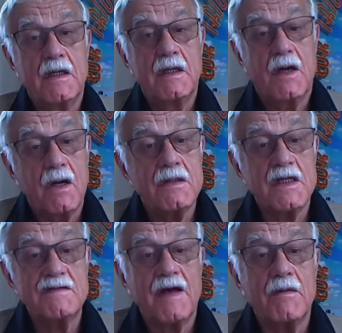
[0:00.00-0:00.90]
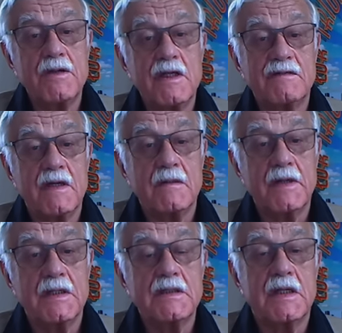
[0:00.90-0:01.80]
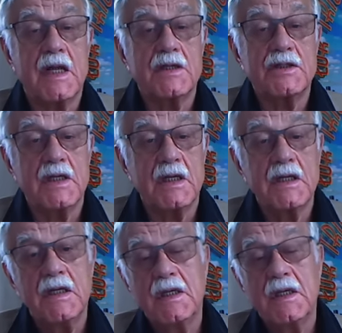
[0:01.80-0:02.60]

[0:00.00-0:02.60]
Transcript: Odezwały się we mnie straszne